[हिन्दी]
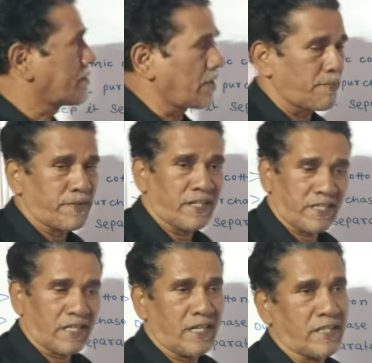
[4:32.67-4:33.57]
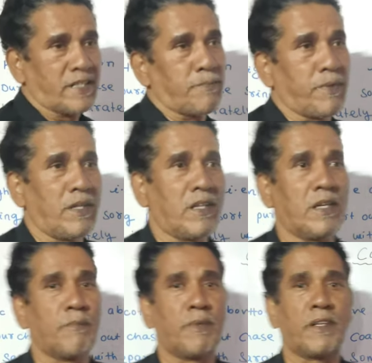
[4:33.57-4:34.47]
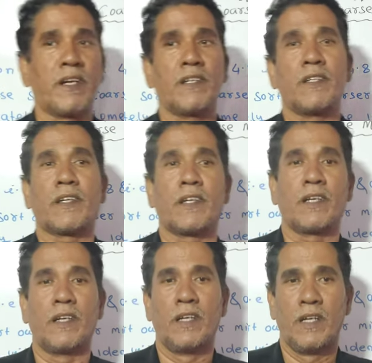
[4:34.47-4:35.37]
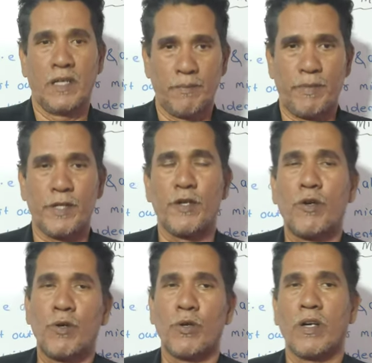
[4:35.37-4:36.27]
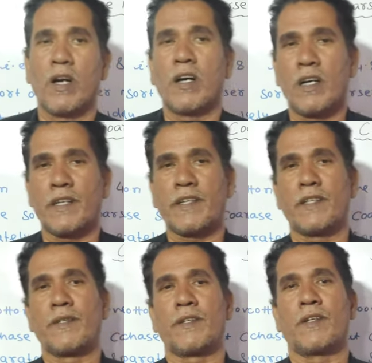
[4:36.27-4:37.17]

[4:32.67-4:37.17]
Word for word: चैप्टर देखने से पहले मेरा एक वीडियो होगा कटन